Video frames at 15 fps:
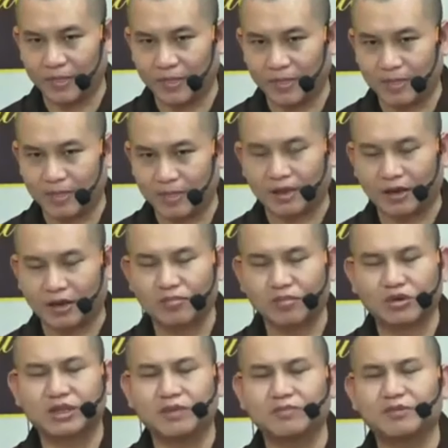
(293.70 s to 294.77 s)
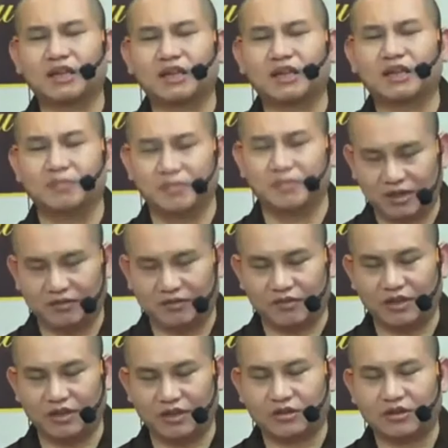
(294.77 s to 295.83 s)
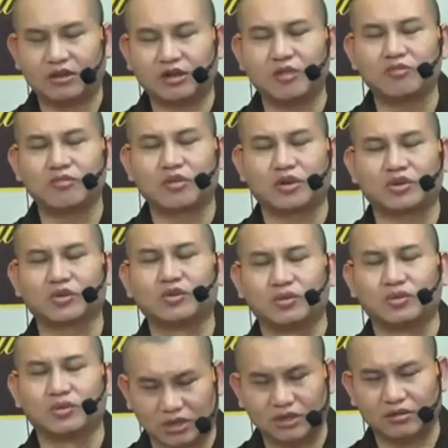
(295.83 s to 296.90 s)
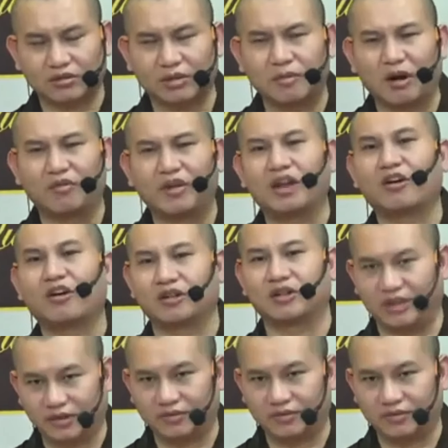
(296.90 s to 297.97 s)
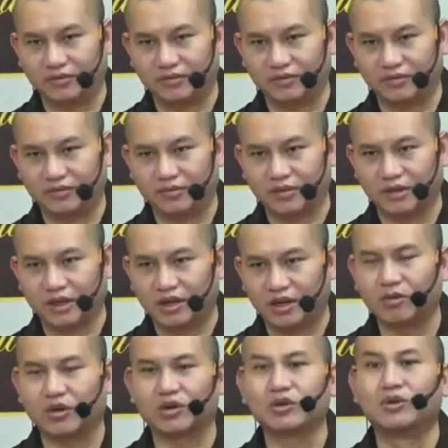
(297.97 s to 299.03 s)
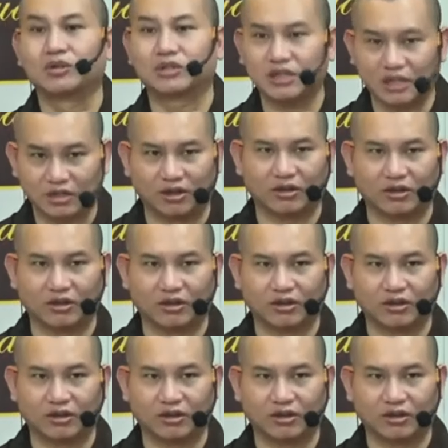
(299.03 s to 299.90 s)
không muốn tiếp nhận thêm nữa là vì không còn đủ sức để bảo vệ họ nữa không còn đủ sức nữa rồi nên